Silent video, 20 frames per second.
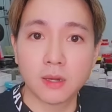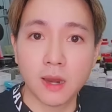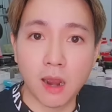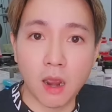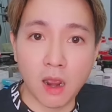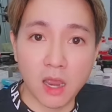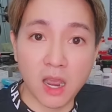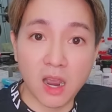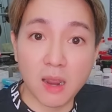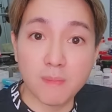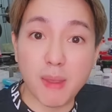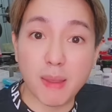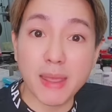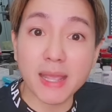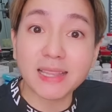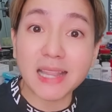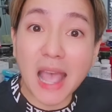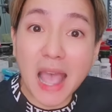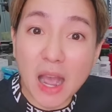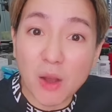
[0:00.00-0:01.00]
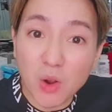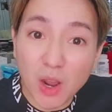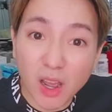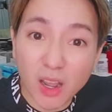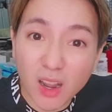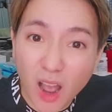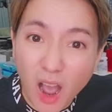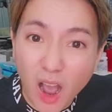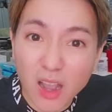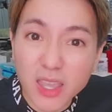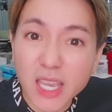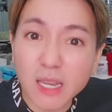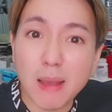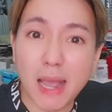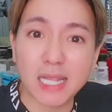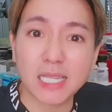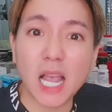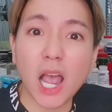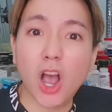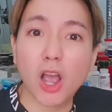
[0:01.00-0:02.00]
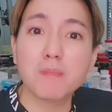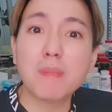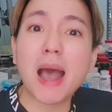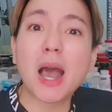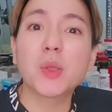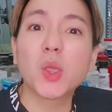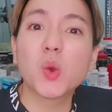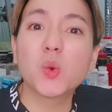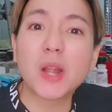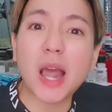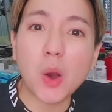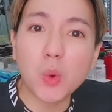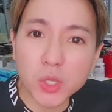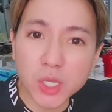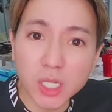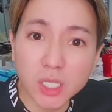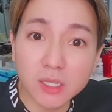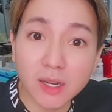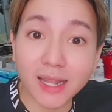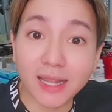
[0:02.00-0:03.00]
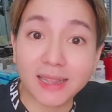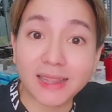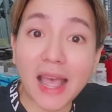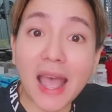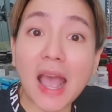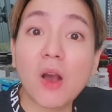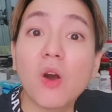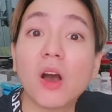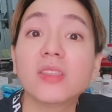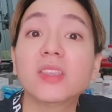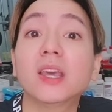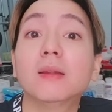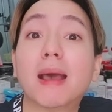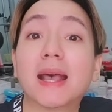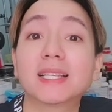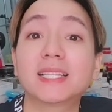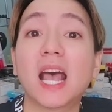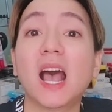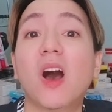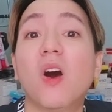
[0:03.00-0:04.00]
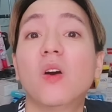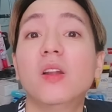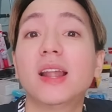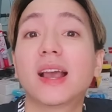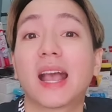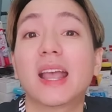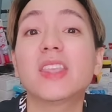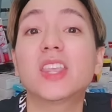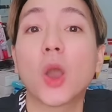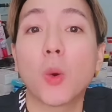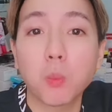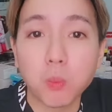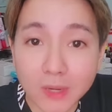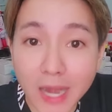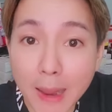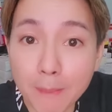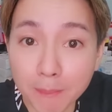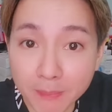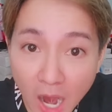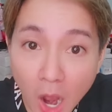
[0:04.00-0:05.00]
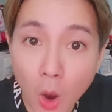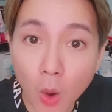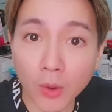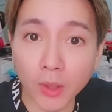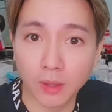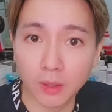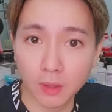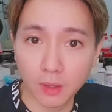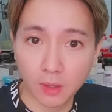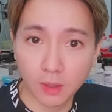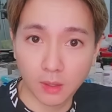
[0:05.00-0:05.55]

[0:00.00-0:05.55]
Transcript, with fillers: trời ơi mày biết tao á ở trên mạng xã hội bao nhiêu lâu chưa tao ở trên mạng xã hội là cả chục năm rồi